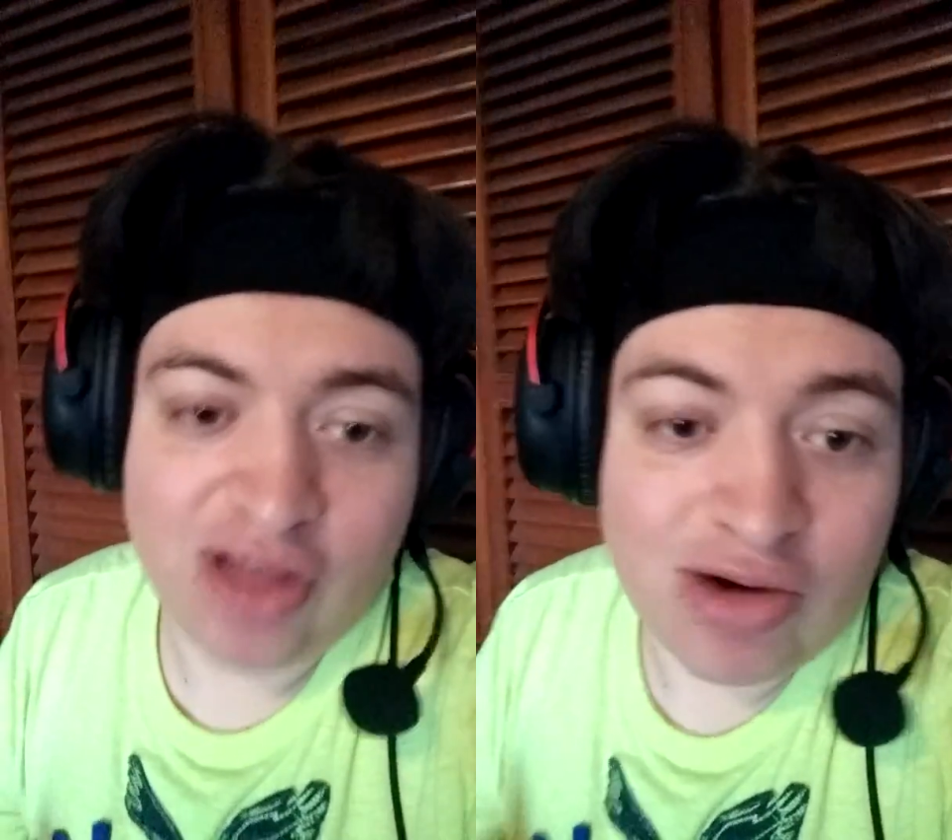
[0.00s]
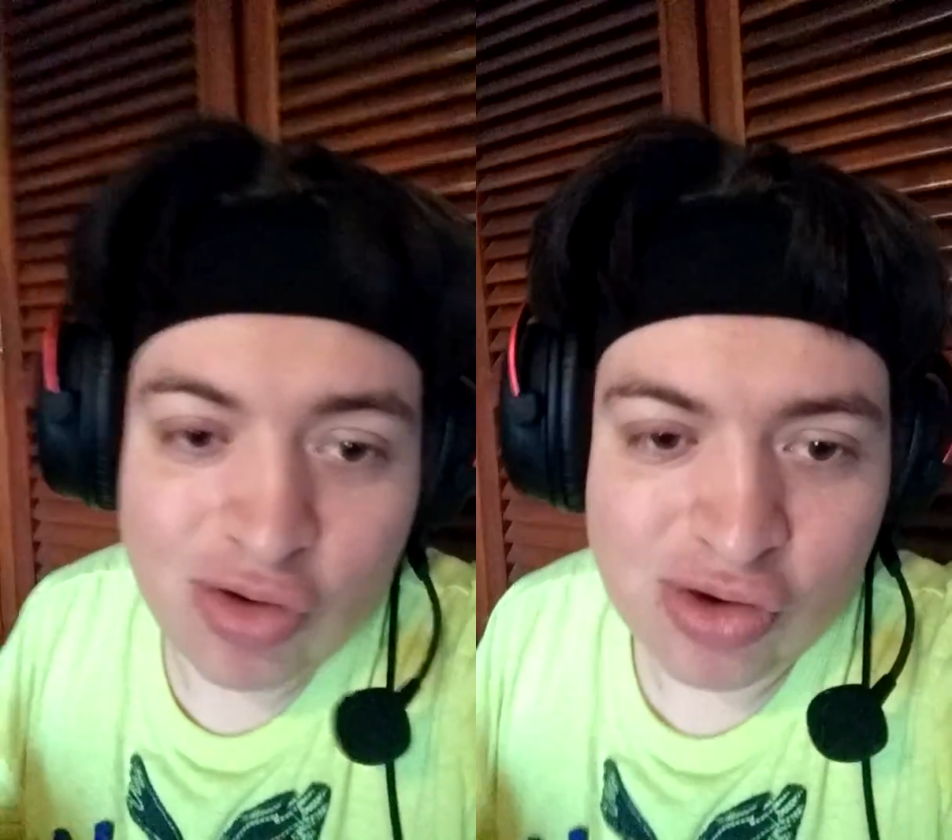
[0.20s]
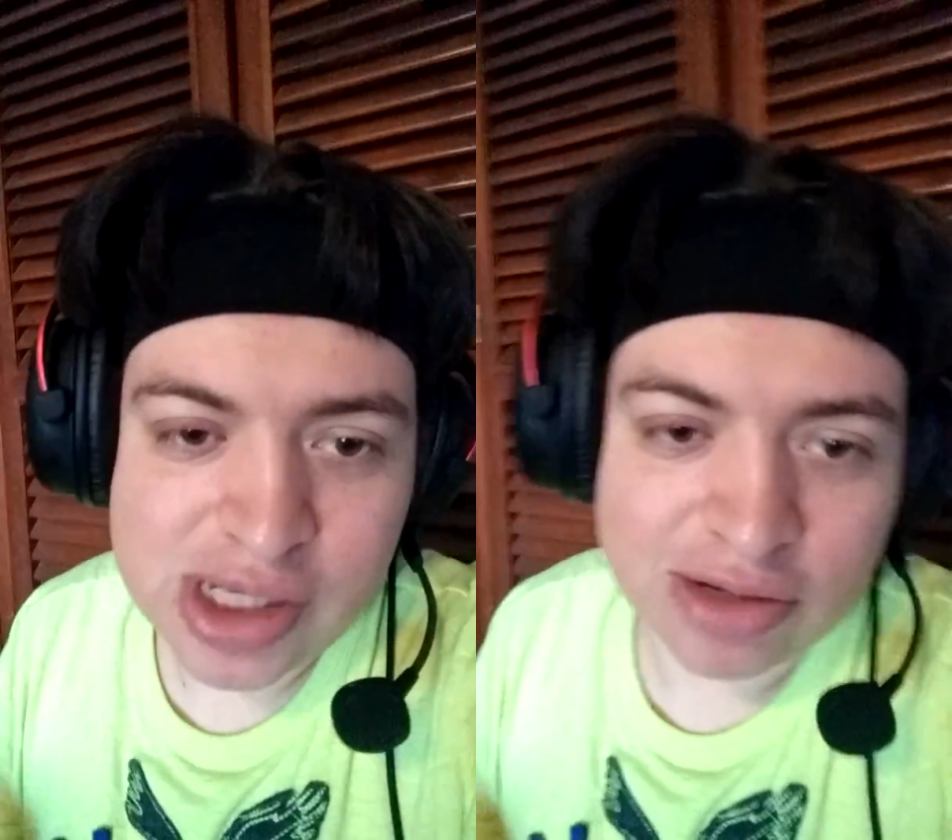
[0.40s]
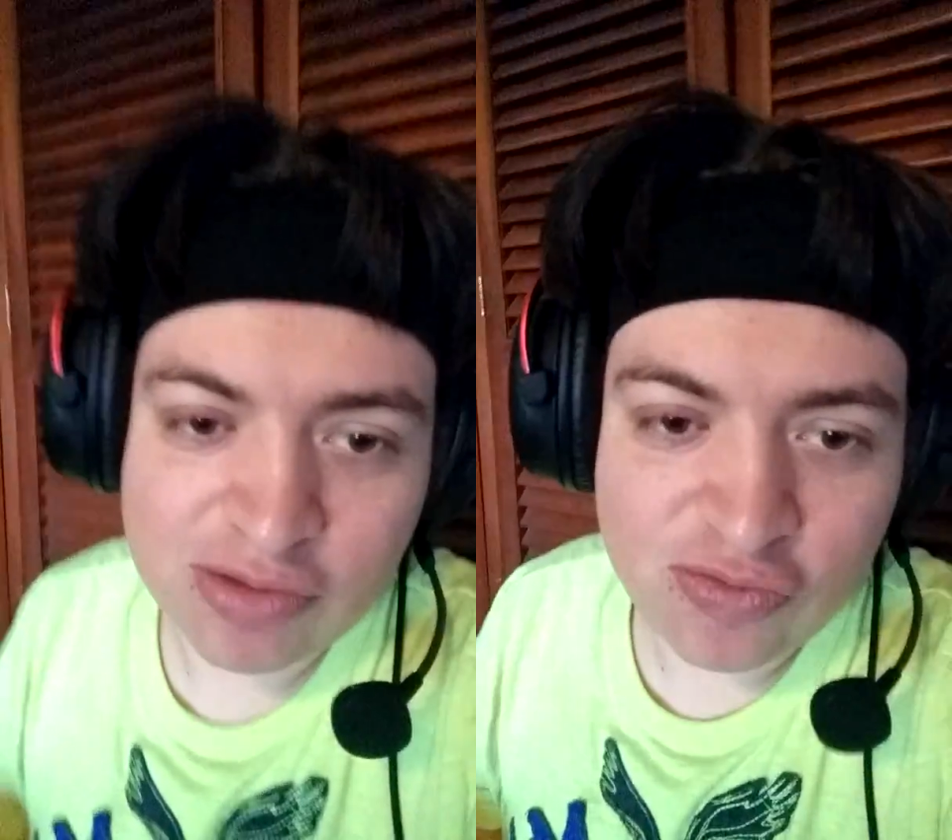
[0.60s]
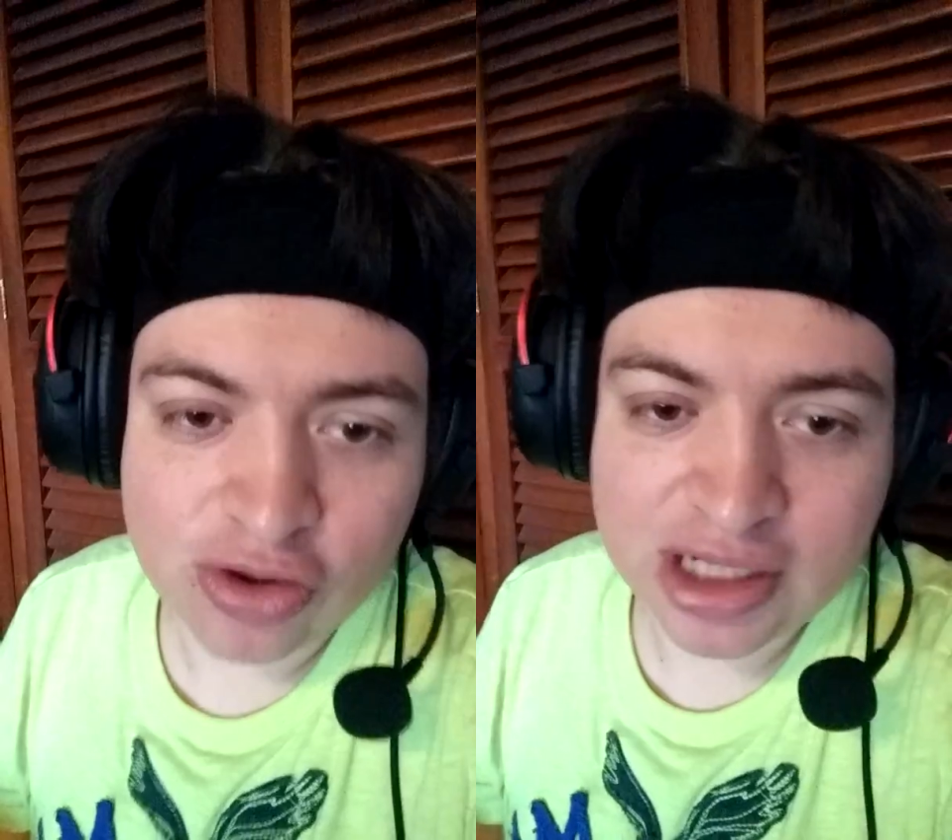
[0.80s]
dar un concierto
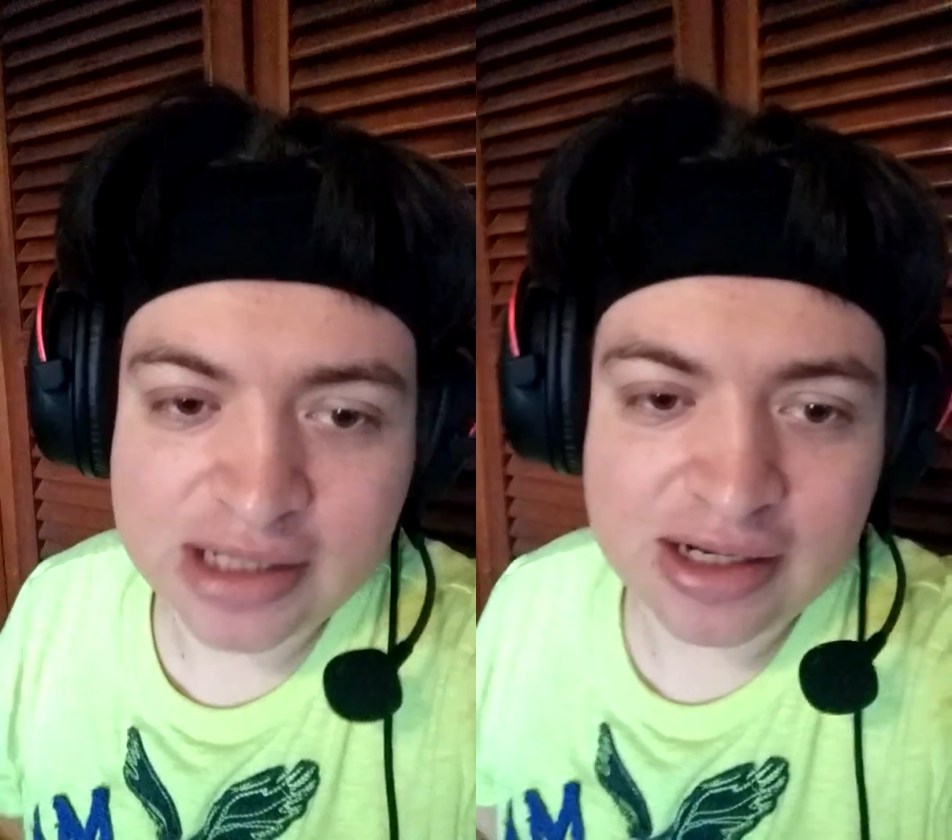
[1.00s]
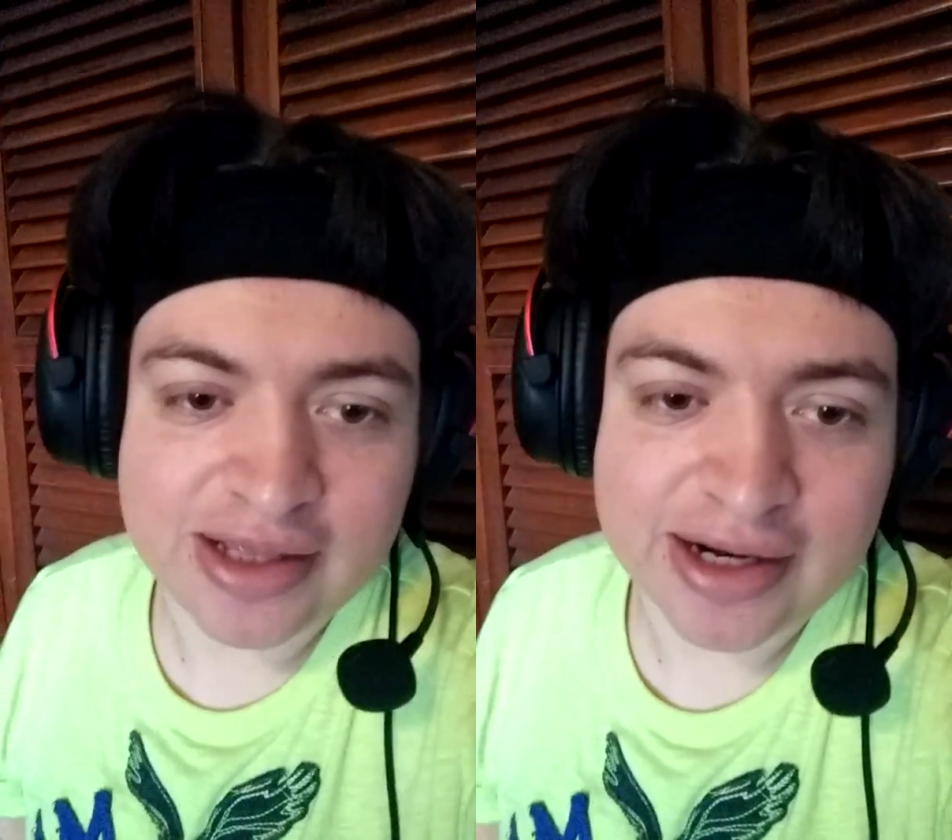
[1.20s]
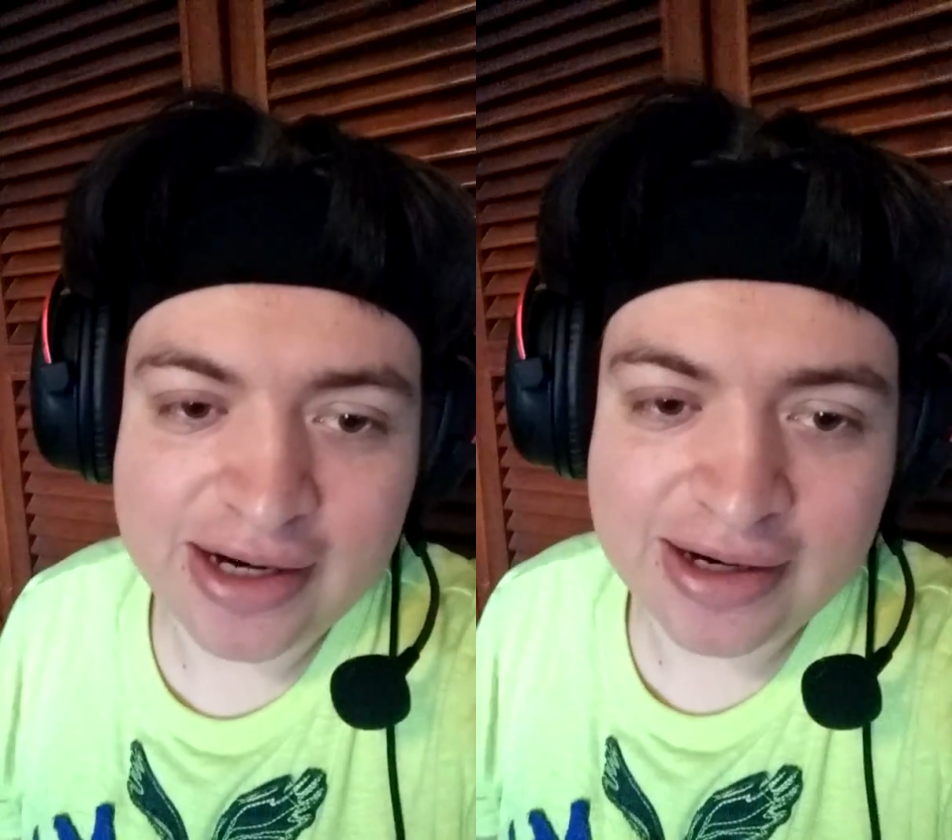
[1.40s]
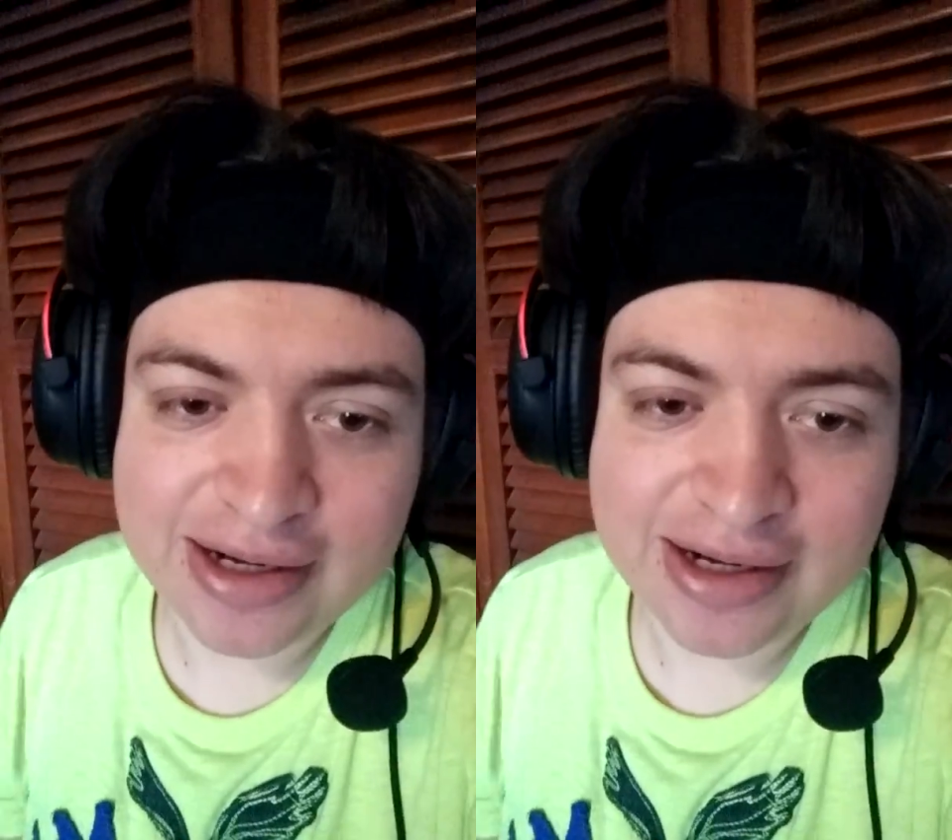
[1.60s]
en Fortnite, literal.